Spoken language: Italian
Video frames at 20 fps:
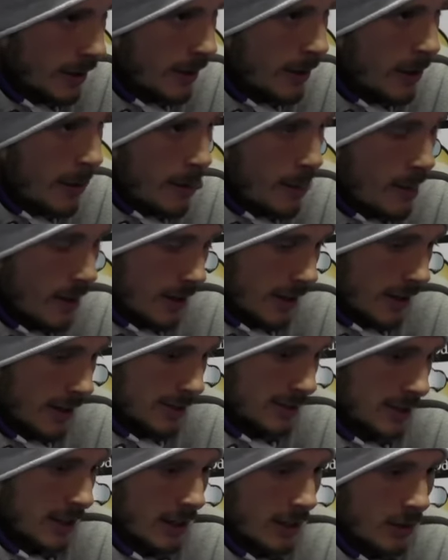me, che
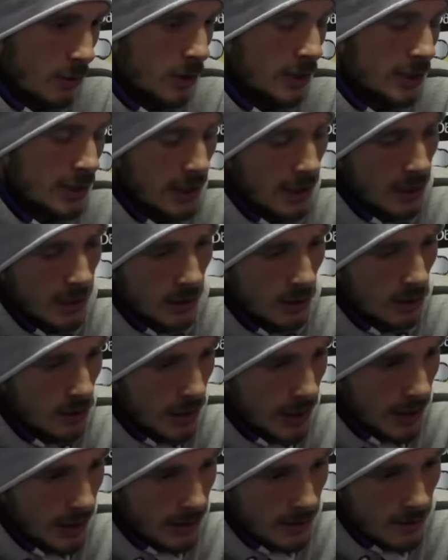sa che in questa
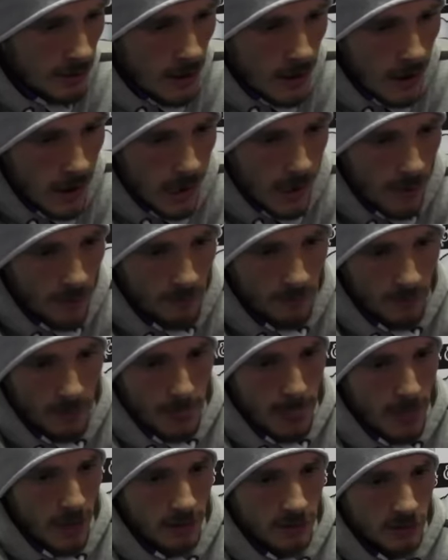categoria
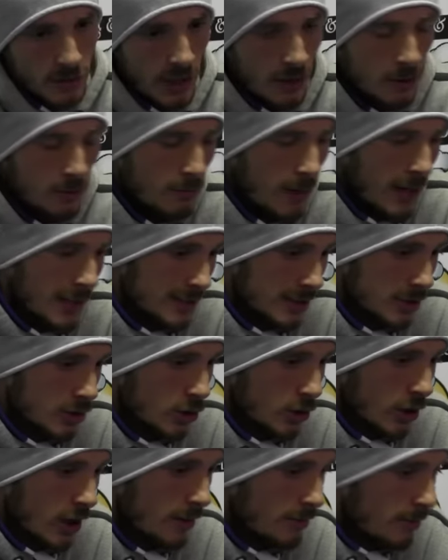cioè, non basta
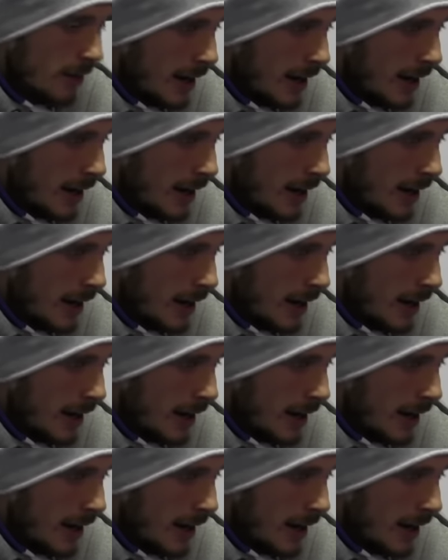giocare